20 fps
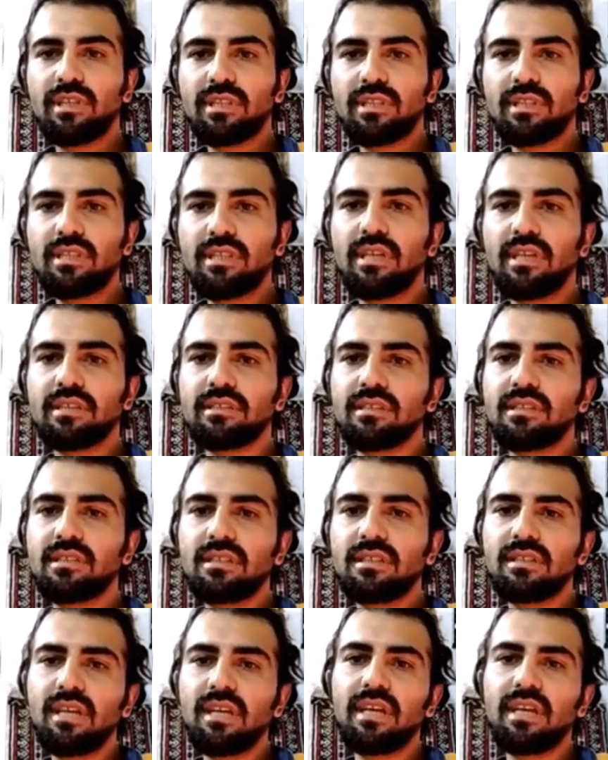yazdığı
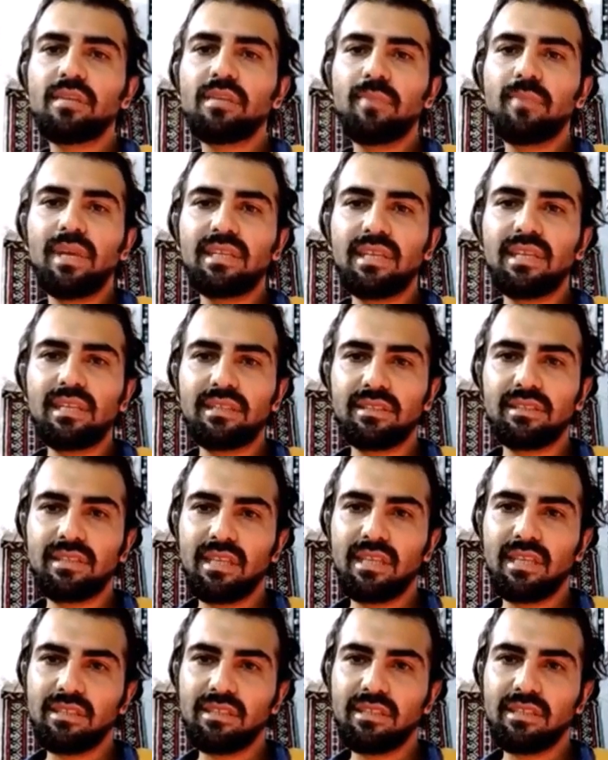tarihi belgeler
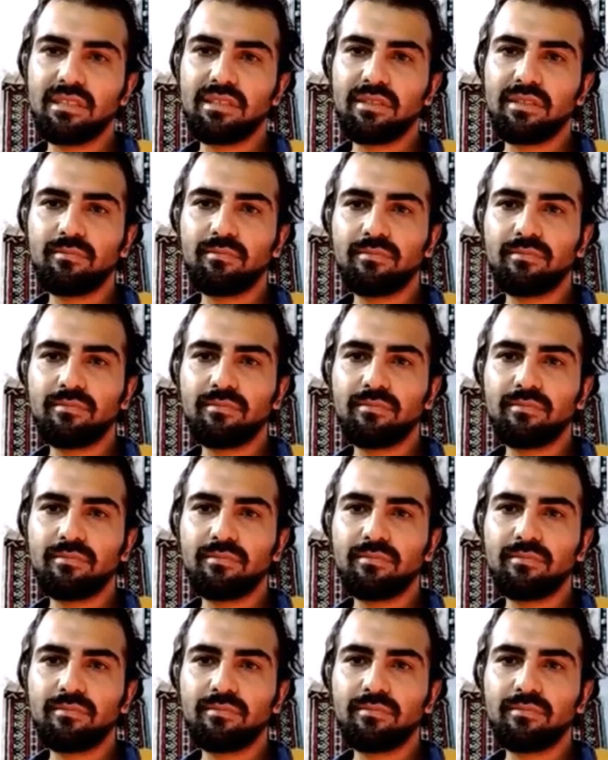niteliğindedir.